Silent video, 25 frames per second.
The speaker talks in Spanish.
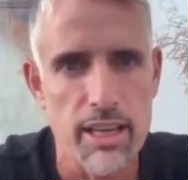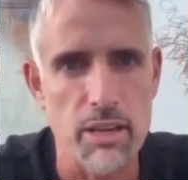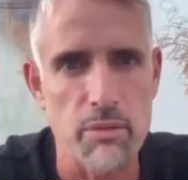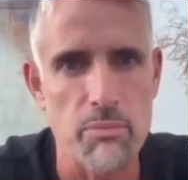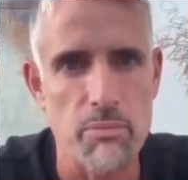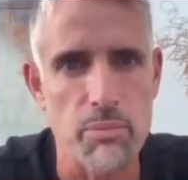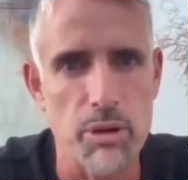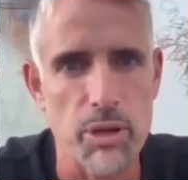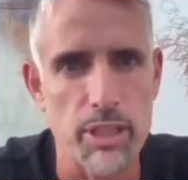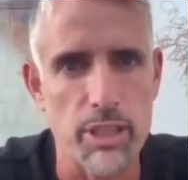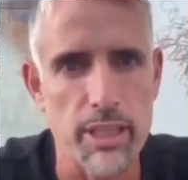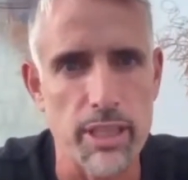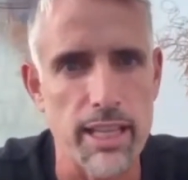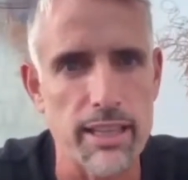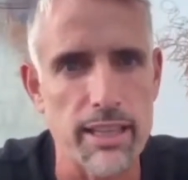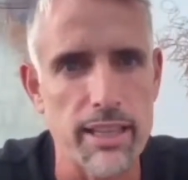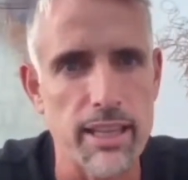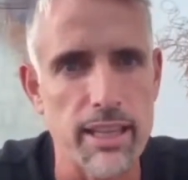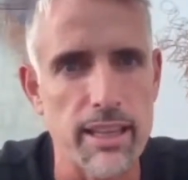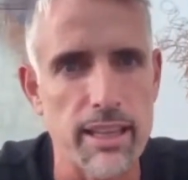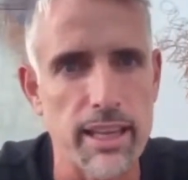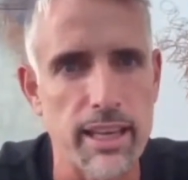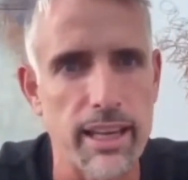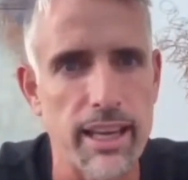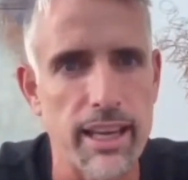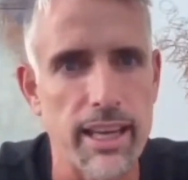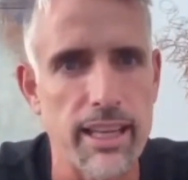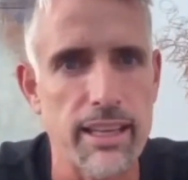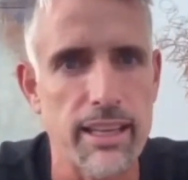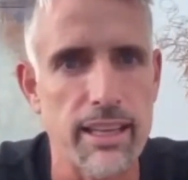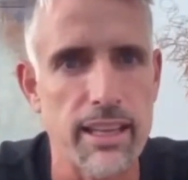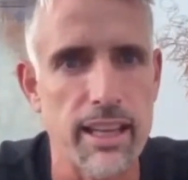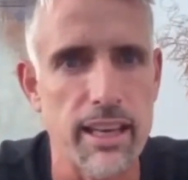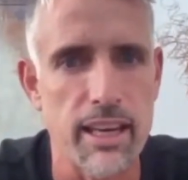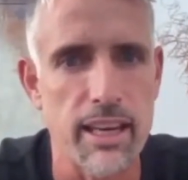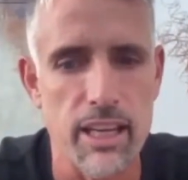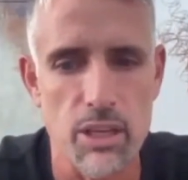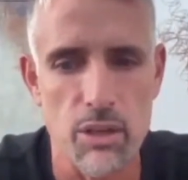importante de,
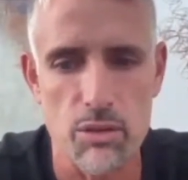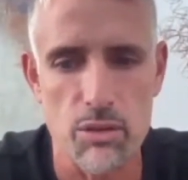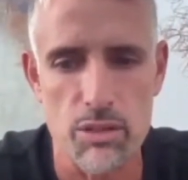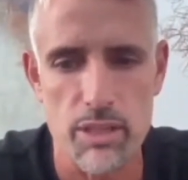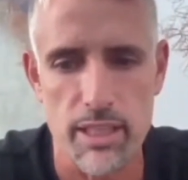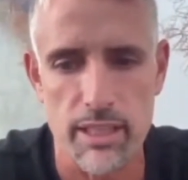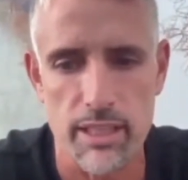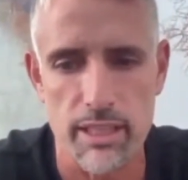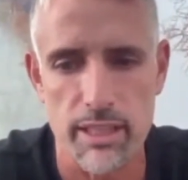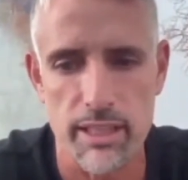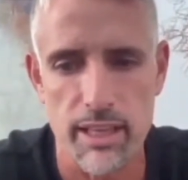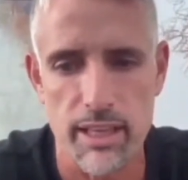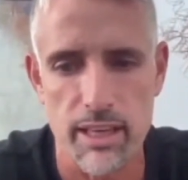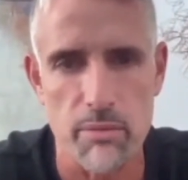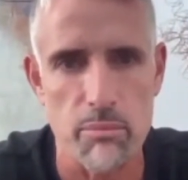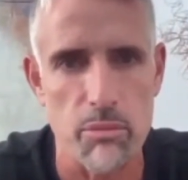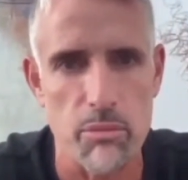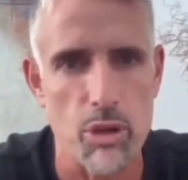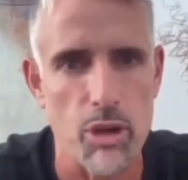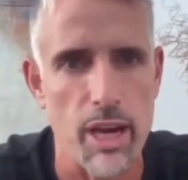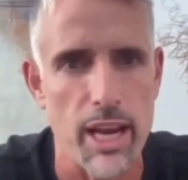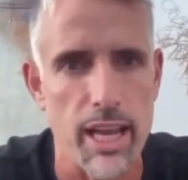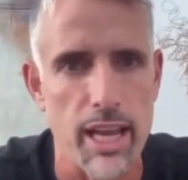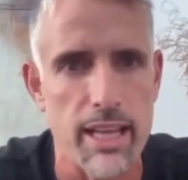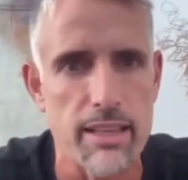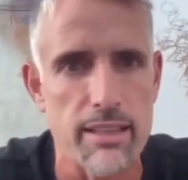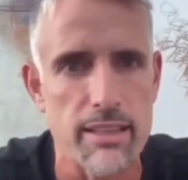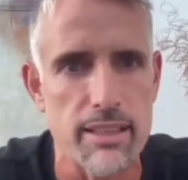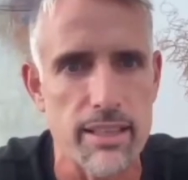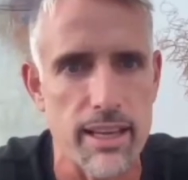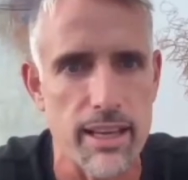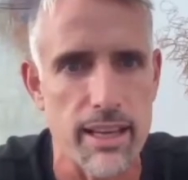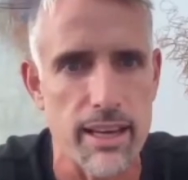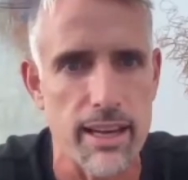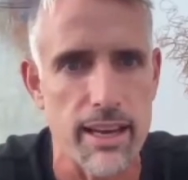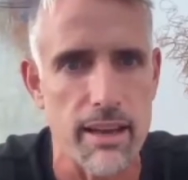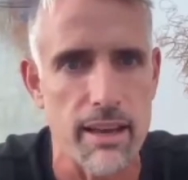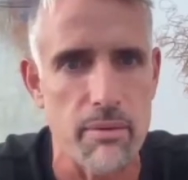gente, de niños que tienen
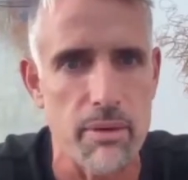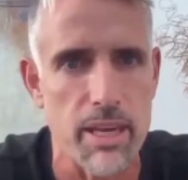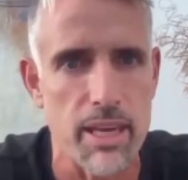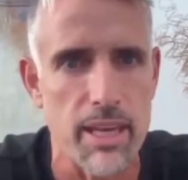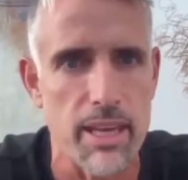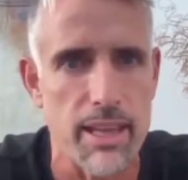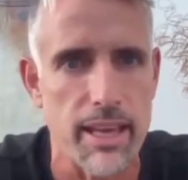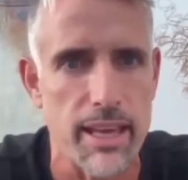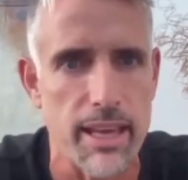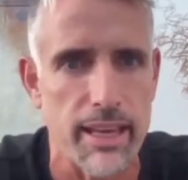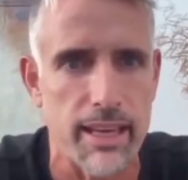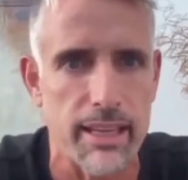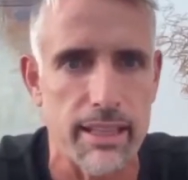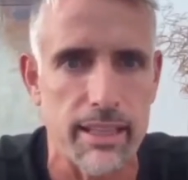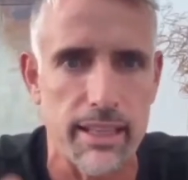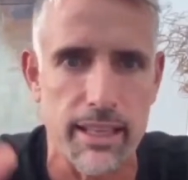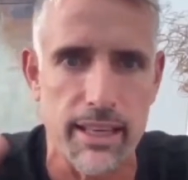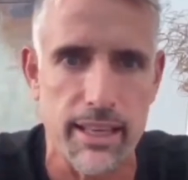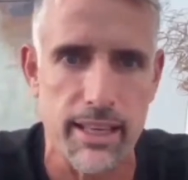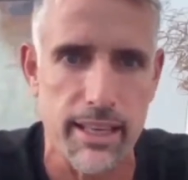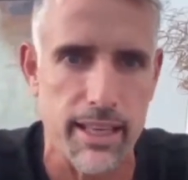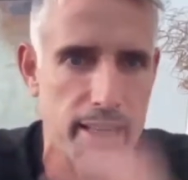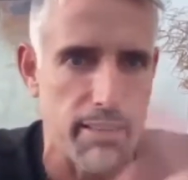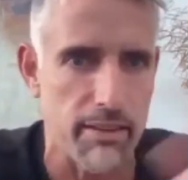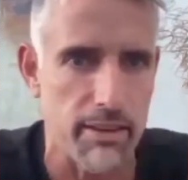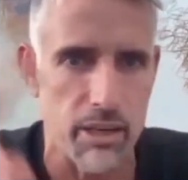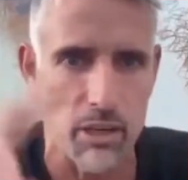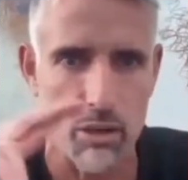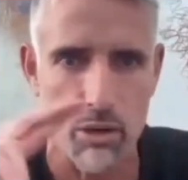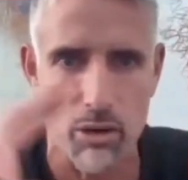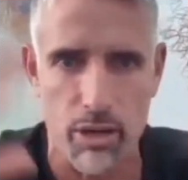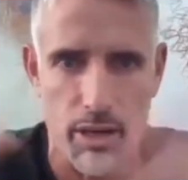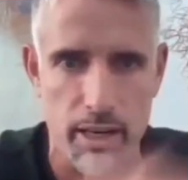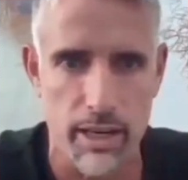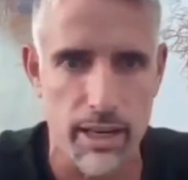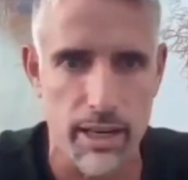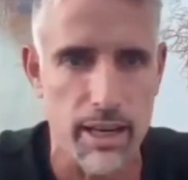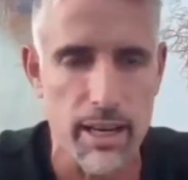violencia en la vida y que tienen que ver
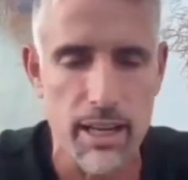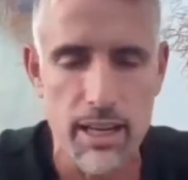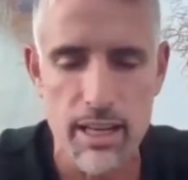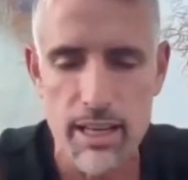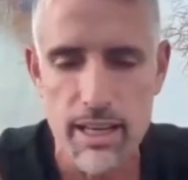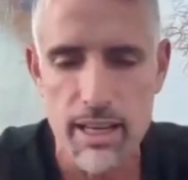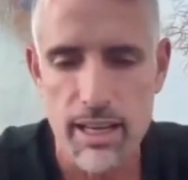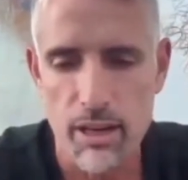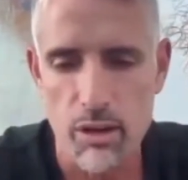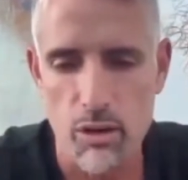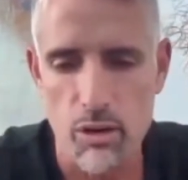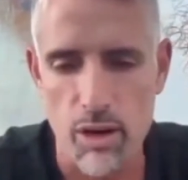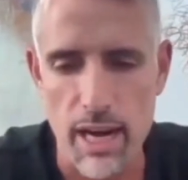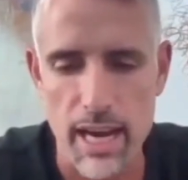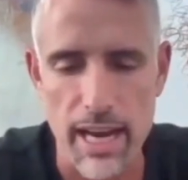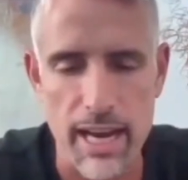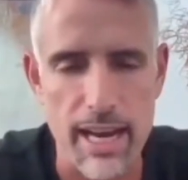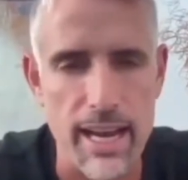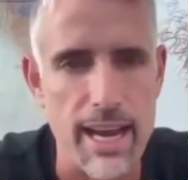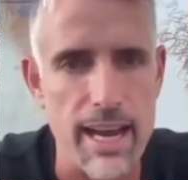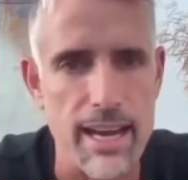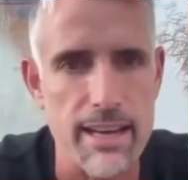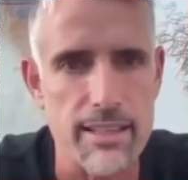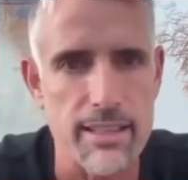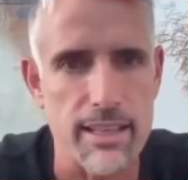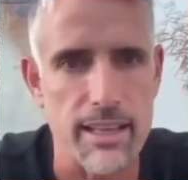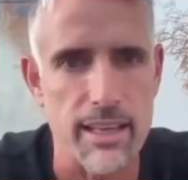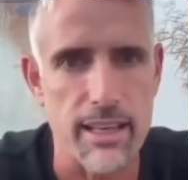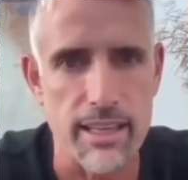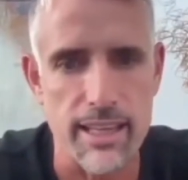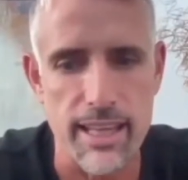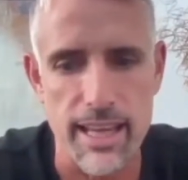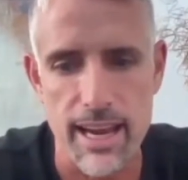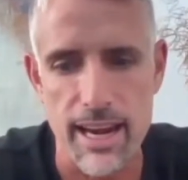con, con la cárcel y